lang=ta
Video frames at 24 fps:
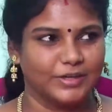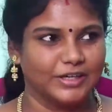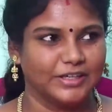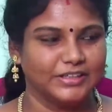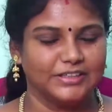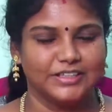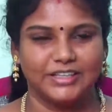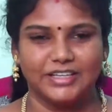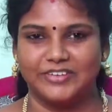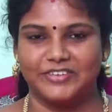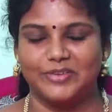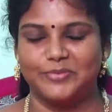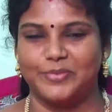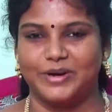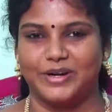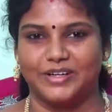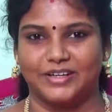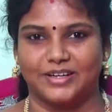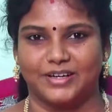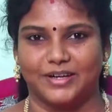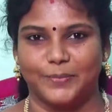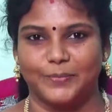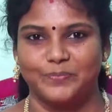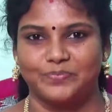உட்காந்துருக்கவே
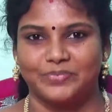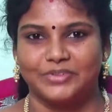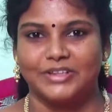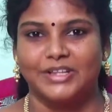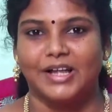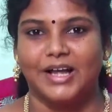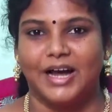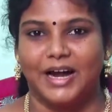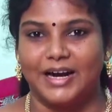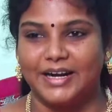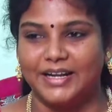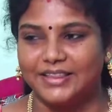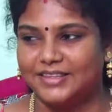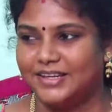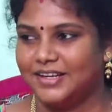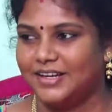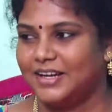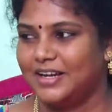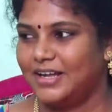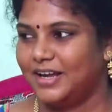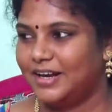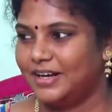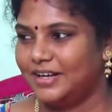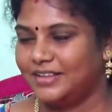மாட்டாராம் அடுத்து
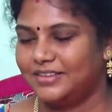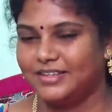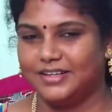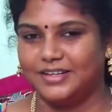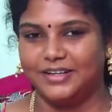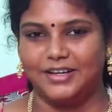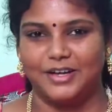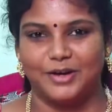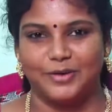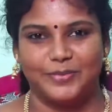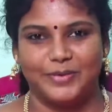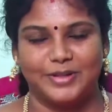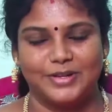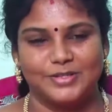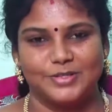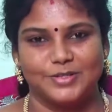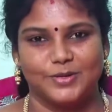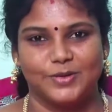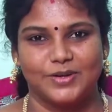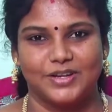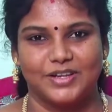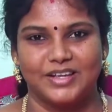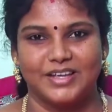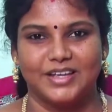என்ன அடுத்து என்ன அப்படின்னு
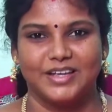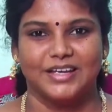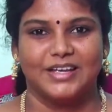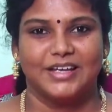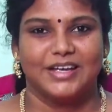சொல்லி